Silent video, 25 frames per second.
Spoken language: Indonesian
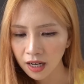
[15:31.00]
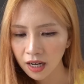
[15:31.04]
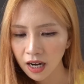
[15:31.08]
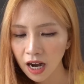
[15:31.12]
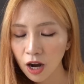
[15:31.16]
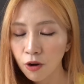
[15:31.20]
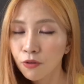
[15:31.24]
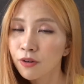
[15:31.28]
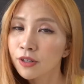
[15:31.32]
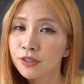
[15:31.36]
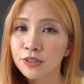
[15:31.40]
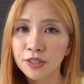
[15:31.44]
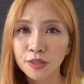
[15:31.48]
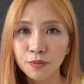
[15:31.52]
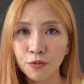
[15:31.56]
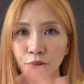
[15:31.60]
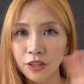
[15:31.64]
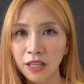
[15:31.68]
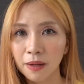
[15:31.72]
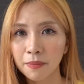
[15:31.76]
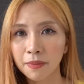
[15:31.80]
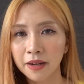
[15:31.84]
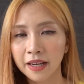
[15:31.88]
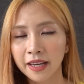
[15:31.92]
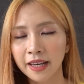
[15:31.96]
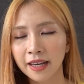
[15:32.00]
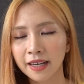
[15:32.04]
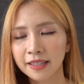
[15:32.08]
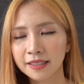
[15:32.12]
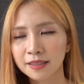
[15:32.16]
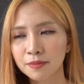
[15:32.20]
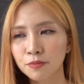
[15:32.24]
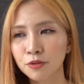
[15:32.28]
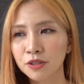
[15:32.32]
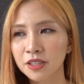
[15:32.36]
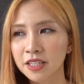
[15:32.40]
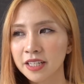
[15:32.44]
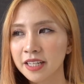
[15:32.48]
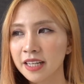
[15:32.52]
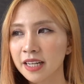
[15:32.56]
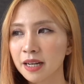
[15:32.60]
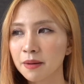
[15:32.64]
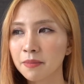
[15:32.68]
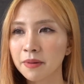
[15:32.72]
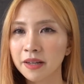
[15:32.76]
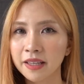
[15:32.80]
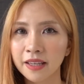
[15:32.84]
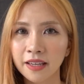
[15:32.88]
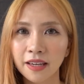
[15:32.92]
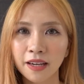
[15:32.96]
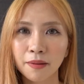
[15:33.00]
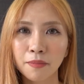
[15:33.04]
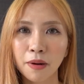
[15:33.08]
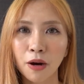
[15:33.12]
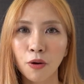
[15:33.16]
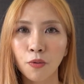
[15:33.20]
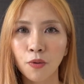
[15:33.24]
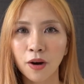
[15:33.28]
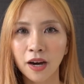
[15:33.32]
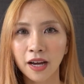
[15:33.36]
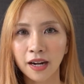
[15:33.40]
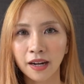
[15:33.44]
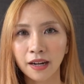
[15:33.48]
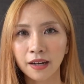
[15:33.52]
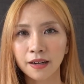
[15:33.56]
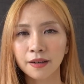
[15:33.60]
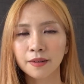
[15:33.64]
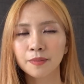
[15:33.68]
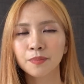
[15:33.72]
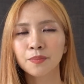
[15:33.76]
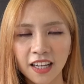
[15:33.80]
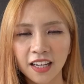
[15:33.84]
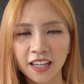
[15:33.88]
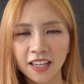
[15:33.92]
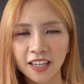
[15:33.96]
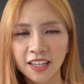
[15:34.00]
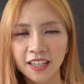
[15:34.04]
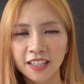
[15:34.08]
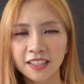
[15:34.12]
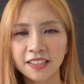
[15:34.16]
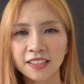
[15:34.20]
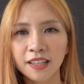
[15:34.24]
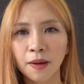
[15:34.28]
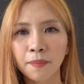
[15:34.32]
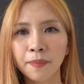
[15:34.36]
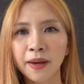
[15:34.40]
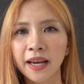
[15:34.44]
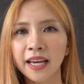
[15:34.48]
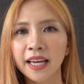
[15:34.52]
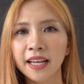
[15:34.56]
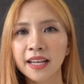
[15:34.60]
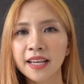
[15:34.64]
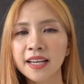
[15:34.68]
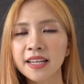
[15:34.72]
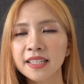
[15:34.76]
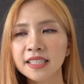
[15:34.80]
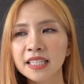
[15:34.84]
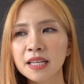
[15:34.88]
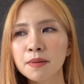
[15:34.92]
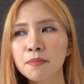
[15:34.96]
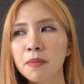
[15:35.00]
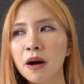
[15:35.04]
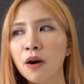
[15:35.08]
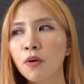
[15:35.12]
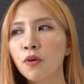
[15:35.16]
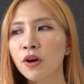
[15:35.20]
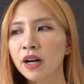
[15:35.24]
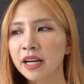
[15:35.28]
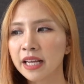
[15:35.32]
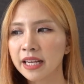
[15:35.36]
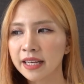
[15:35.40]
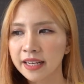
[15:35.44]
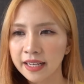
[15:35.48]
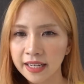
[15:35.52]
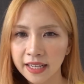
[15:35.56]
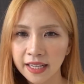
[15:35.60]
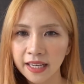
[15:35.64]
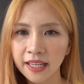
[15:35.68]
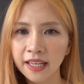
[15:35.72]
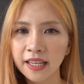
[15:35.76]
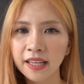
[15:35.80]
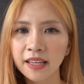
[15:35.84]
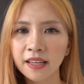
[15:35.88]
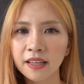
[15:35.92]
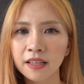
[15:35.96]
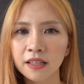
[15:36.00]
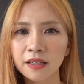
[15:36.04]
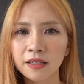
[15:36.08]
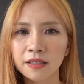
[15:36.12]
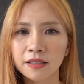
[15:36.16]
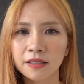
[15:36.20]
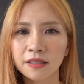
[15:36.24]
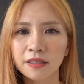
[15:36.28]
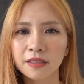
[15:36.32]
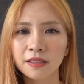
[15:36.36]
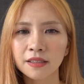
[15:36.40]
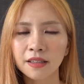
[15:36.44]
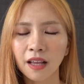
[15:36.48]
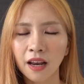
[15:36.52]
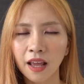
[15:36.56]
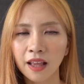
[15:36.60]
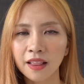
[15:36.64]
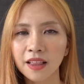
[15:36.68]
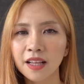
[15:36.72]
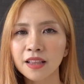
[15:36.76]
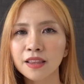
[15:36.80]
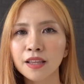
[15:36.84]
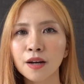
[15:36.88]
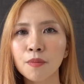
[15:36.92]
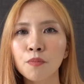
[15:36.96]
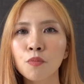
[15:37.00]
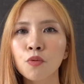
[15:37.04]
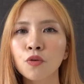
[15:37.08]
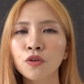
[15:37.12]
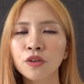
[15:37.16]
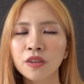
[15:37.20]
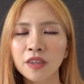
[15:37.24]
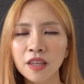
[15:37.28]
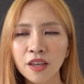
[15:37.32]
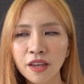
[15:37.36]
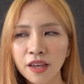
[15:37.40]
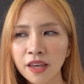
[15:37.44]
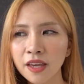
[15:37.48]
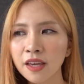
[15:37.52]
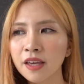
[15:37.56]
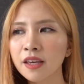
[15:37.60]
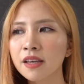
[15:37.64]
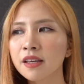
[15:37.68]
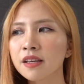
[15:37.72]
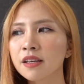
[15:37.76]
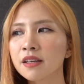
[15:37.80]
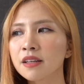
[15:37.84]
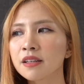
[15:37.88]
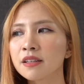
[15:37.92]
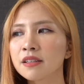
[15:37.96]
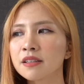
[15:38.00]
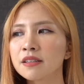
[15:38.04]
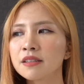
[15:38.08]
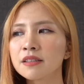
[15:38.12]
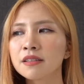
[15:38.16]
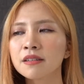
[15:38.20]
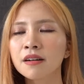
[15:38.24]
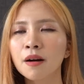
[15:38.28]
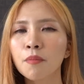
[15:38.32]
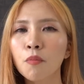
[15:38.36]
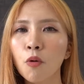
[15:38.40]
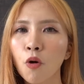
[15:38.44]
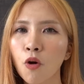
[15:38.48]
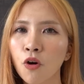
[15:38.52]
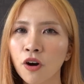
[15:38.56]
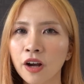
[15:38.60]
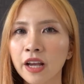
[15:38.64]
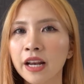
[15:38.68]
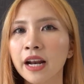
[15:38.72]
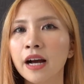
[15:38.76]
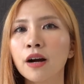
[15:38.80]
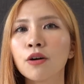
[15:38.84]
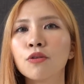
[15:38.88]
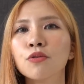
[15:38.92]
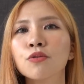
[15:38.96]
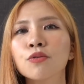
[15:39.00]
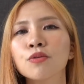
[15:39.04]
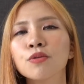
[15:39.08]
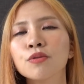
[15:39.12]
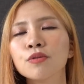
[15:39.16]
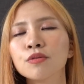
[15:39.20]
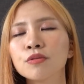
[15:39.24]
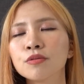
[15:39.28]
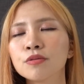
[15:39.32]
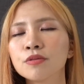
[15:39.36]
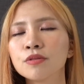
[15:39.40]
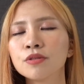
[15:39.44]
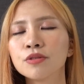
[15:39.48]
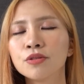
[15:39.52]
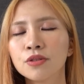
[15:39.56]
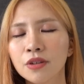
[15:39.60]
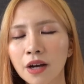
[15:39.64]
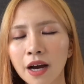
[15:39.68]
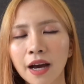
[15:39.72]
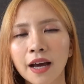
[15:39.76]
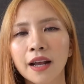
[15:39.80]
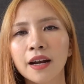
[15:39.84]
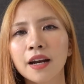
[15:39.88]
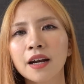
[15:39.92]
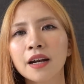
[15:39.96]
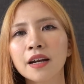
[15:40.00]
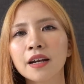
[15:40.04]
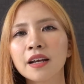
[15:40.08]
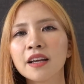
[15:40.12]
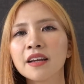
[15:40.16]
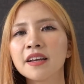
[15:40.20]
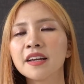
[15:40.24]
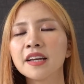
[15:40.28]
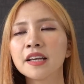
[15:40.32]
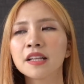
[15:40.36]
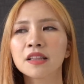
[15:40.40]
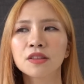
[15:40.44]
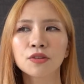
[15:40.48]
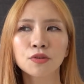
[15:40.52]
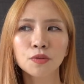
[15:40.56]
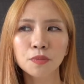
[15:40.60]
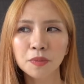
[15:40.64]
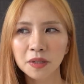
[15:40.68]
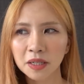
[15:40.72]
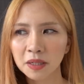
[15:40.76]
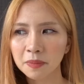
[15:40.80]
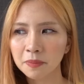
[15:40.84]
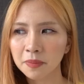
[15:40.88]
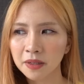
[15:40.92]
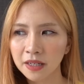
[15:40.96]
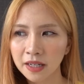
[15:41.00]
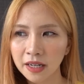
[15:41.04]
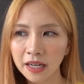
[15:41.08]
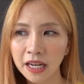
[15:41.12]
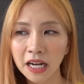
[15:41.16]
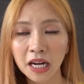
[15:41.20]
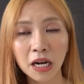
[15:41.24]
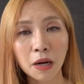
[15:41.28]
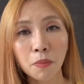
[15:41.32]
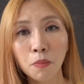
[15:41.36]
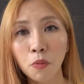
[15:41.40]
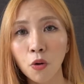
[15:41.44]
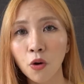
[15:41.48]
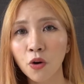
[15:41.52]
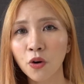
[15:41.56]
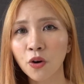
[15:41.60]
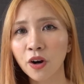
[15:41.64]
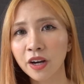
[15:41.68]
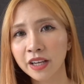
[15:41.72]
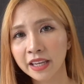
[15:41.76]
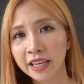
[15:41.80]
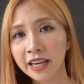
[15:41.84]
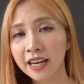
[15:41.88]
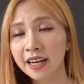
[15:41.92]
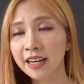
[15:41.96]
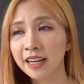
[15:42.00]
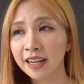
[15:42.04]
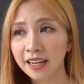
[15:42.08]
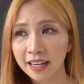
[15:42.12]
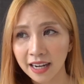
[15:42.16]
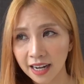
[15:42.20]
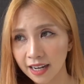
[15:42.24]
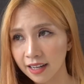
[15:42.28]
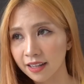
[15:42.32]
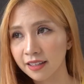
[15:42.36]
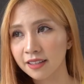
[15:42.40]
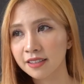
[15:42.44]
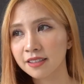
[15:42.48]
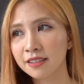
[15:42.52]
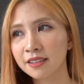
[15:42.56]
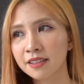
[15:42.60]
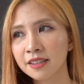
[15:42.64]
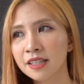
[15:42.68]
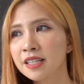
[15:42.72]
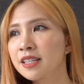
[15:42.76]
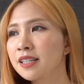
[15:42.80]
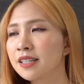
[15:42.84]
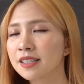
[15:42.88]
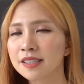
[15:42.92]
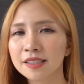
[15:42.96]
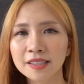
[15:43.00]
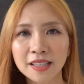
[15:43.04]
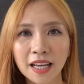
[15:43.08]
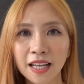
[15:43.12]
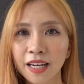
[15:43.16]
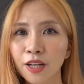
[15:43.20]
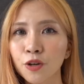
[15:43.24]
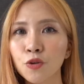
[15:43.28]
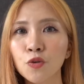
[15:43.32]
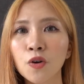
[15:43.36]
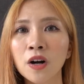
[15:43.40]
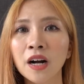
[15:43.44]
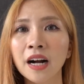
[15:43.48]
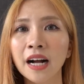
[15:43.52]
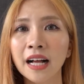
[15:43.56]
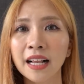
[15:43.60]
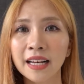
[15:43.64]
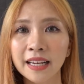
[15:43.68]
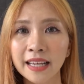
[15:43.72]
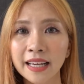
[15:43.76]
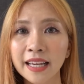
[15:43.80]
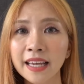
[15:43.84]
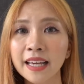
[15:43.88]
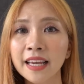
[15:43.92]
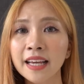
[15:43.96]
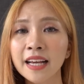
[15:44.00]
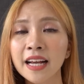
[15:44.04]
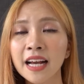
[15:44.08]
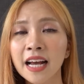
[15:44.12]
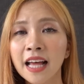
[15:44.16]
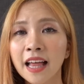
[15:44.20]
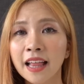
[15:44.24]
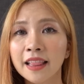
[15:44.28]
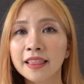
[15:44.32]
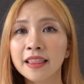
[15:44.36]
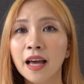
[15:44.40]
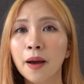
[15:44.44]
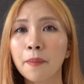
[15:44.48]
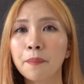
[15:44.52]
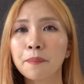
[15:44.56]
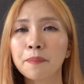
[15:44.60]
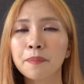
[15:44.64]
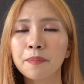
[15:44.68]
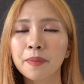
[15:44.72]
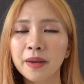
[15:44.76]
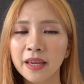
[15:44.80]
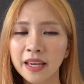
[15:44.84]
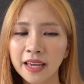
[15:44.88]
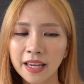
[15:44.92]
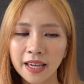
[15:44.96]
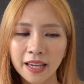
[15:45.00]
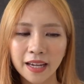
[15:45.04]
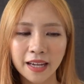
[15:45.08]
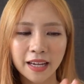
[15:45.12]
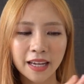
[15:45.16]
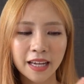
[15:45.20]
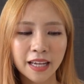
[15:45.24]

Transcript: aku nggak sebut nama ya sebut saja namanya Mawar sampai akhirnya si Mawar ini ternyata terbukti ngebohongin aku dar itu bener-bener yang ngebohongnya nggak sekali dua kali tapi